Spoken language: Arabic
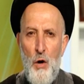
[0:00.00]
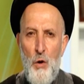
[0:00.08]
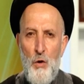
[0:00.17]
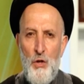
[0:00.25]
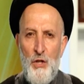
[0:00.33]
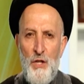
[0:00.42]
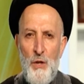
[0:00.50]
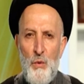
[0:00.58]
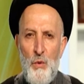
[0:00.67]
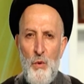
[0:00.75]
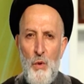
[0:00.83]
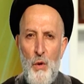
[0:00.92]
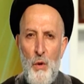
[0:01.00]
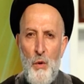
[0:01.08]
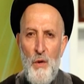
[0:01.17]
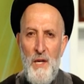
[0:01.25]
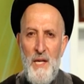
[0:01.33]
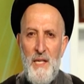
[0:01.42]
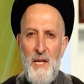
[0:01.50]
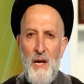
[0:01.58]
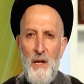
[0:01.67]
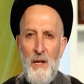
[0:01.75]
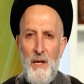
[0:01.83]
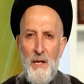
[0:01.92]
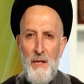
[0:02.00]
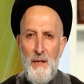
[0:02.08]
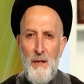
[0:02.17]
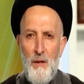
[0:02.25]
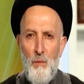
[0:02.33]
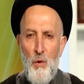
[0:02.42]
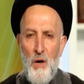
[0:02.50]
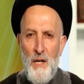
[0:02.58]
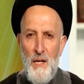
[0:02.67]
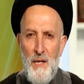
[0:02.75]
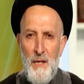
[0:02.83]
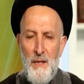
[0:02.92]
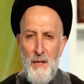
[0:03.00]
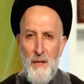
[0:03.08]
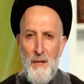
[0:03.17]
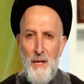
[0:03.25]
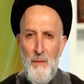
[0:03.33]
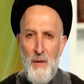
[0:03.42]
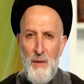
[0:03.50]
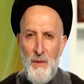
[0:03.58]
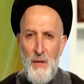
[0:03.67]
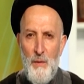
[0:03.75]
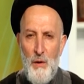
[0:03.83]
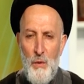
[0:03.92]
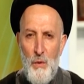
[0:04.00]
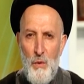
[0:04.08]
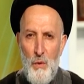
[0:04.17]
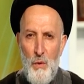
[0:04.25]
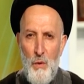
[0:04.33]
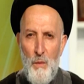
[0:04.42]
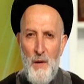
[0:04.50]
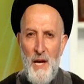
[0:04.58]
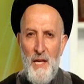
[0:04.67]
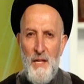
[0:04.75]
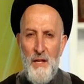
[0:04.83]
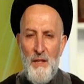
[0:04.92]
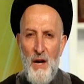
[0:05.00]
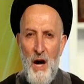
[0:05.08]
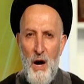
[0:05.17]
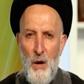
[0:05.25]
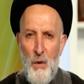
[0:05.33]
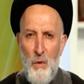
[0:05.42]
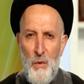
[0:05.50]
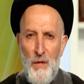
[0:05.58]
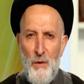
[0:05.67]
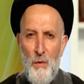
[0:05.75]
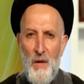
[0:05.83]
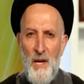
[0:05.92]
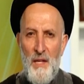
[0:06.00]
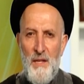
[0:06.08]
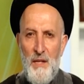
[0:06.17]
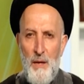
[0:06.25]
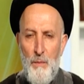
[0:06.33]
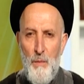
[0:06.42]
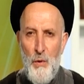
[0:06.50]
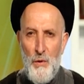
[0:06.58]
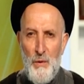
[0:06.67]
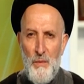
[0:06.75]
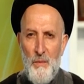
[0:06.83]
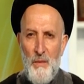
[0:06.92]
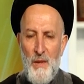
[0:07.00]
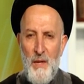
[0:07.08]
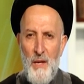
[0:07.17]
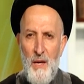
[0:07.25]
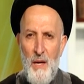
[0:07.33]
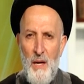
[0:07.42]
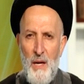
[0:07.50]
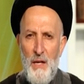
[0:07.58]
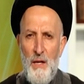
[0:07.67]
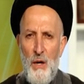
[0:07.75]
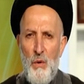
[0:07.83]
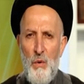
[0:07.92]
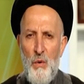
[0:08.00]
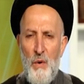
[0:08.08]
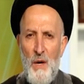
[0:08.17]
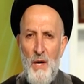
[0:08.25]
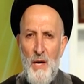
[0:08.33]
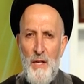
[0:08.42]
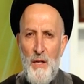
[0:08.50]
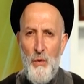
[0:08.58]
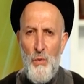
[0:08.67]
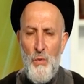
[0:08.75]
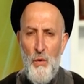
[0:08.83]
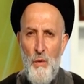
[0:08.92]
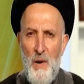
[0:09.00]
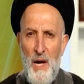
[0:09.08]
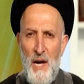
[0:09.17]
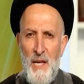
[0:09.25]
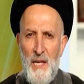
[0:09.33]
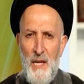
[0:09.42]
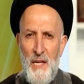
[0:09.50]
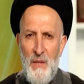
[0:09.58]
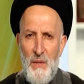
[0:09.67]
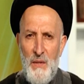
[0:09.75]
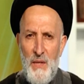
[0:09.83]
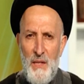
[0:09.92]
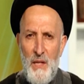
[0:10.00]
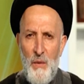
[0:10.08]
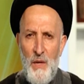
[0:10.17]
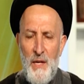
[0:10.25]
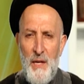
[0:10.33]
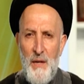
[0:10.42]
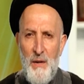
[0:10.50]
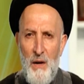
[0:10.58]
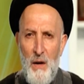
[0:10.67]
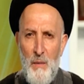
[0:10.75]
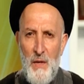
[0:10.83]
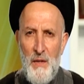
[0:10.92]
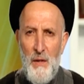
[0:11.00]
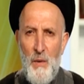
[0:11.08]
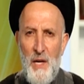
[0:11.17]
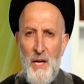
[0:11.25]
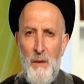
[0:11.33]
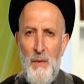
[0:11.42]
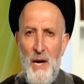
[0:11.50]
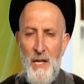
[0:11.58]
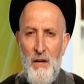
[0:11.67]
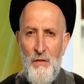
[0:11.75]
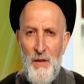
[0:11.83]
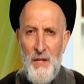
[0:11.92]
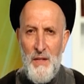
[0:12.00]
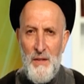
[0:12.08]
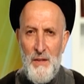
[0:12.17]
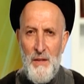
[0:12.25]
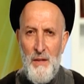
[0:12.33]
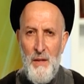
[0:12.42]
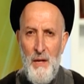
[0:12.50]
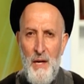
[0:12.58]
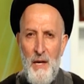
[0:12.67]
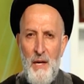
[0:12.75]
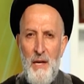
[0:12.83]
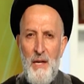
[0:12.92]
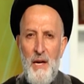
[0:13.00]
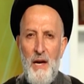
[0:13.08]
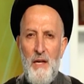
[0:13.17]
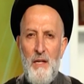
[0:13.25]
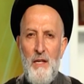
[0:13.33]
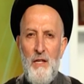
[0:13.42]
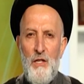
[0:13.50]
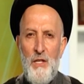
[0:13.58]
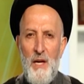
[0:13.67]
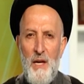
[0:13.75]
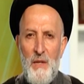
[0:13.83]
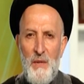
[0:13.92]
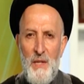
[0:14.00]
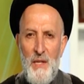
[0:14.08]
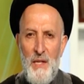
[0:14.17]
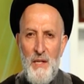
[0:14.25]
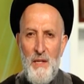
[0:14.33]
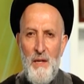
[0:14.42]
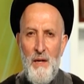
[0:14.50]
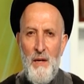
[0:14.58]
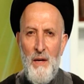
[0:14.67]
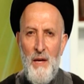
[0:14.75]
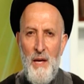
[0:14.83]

حجه كل ضال مقلد لمن سبقوه بغير تعقل ولا تدبر انه يترك معاني العزه والكرامه واعمال الفكر ليعيش اسيرا